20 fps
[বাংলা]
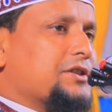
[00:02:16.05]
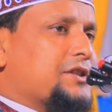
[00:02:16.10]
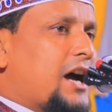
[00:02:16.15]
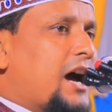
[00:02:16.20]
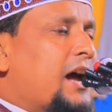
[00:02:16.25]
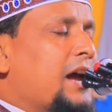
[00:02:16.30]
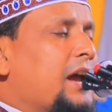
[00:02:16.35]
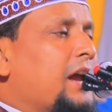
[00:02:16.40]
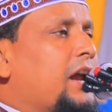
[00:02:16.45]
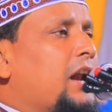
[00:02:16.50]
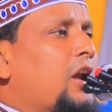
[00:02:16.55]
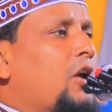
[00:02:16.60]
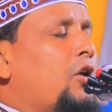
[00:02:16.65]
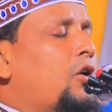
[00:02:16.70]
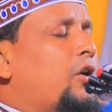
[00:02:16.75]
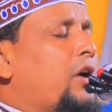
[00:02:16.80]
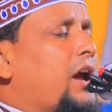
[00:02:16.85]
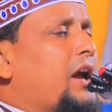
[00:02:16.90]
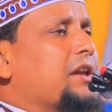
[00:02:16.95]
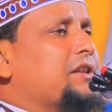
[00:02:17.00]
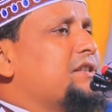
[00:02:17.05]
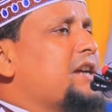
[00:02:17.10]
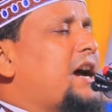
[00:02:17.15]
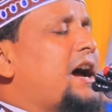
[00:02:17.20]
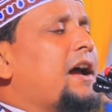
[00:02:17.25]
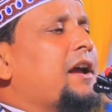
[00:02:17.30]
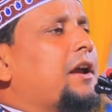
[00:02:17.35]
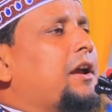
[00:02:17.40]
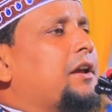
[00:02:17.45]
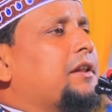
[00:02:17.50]
যায় লড়ে
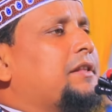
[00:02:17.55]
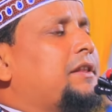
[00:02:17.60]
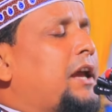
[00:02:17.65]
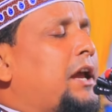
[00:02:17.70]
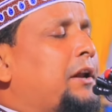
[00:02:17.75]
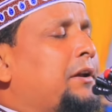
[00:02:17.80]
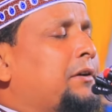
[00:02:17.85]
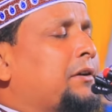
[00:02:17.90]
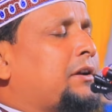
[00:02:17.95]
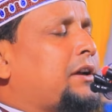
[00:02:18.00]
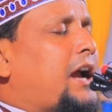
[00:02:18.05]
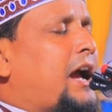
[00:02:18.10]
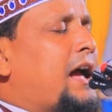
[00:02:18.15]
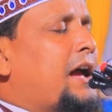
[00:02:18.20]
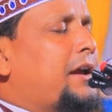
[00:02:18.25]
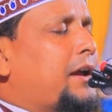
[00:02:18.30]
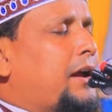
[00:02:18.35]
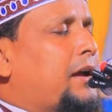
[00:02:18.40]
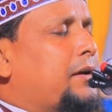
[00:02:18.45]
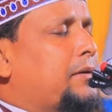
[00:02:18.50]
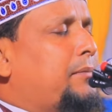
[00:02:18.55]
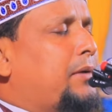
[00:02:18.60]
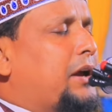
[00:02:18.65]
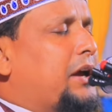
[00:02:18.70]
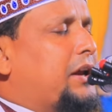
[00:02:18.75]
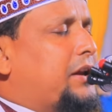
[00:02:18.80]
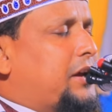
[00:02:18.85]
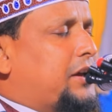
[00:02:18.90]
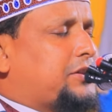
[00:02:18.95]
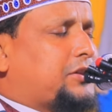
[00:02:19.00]
যায় দিন
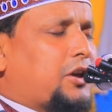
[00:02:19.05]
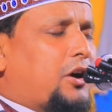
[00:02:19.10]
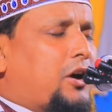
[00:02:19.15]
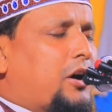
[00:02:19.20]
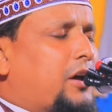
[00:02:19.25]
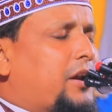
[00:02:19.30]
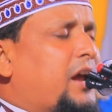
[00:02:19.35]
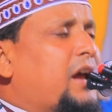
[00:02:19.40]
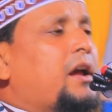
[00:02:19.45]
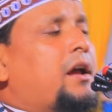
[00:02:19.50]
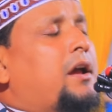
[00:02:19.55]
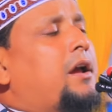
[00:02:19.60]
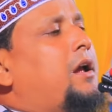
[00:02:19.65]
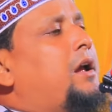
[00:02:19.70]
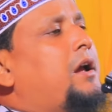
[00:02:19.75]
কায়েমের তরে